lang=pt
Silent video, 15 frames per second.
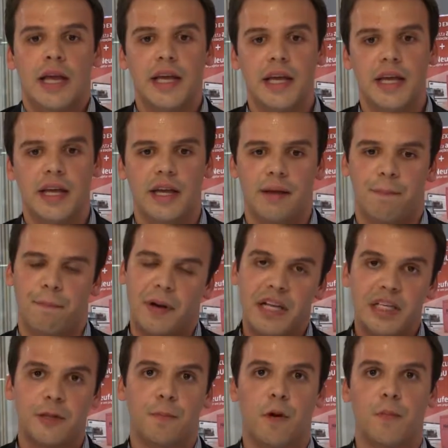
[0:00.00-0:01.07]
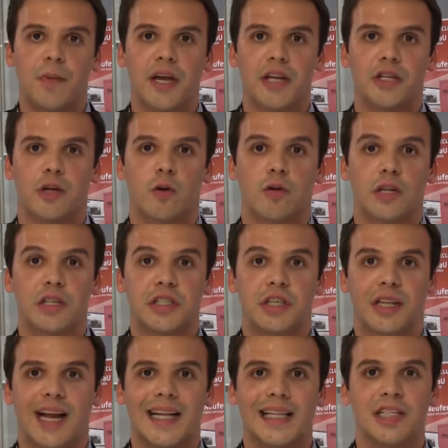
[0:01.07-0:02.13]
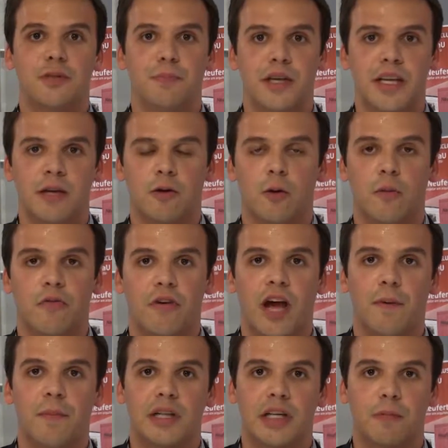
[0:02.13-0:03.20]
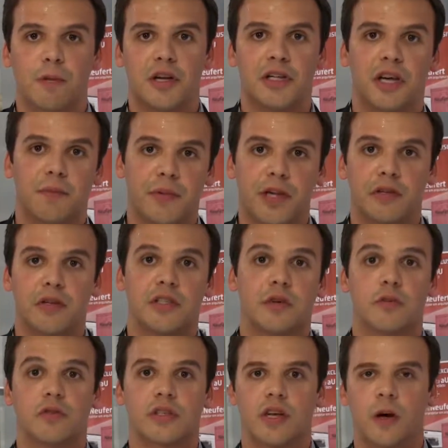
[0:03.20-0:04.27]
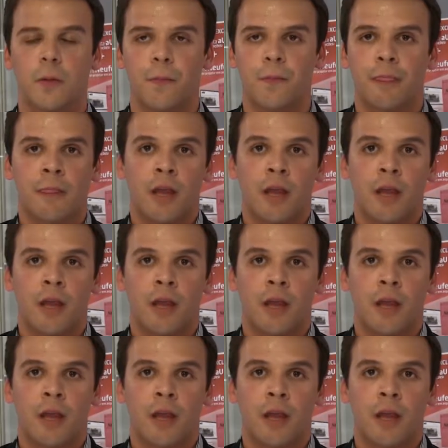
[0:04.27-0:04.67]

E principalmente quando a gente trata de BIM como ferramenta de planejamento e execução,